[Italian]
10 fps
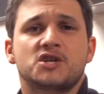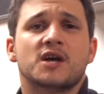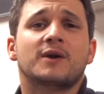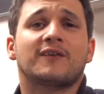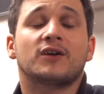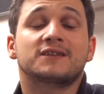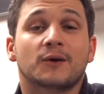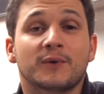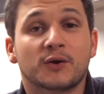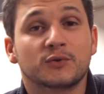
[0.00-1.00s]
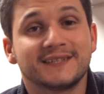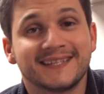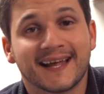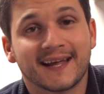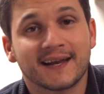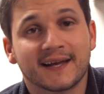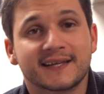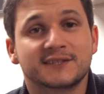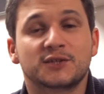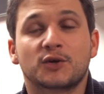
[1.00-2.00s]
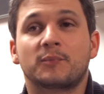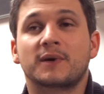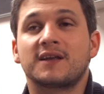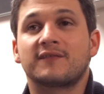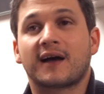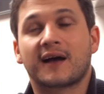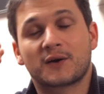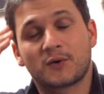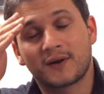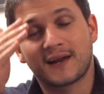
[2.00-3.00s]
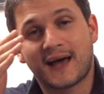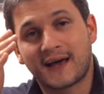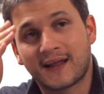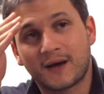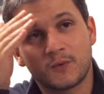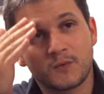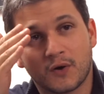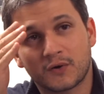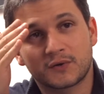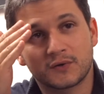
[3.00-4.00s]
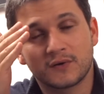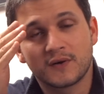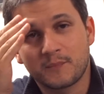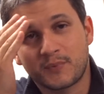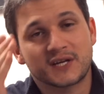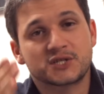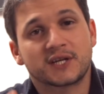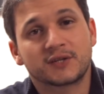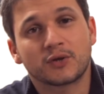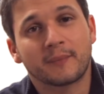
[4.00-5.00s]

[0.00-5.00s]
C'era una volta una rondinella che si copriva con l'ala un occhio ginocchio piangendo